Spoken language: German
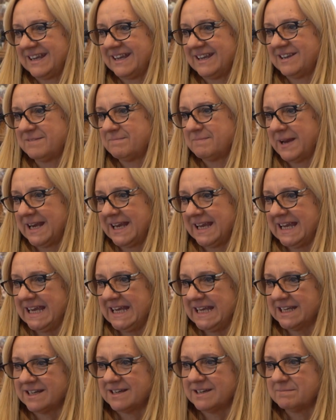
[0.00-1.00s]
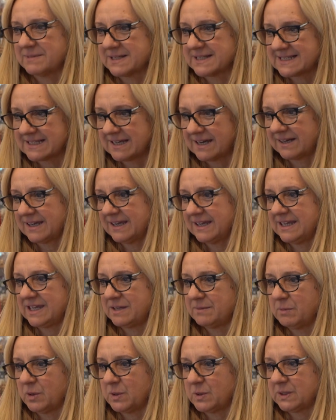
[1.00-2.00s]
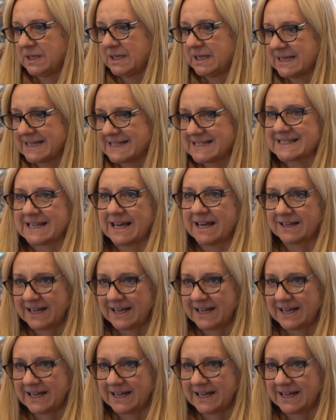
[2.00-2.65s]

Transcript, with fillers: die ich meinen Kindern immer sage, ich möchte ihnen das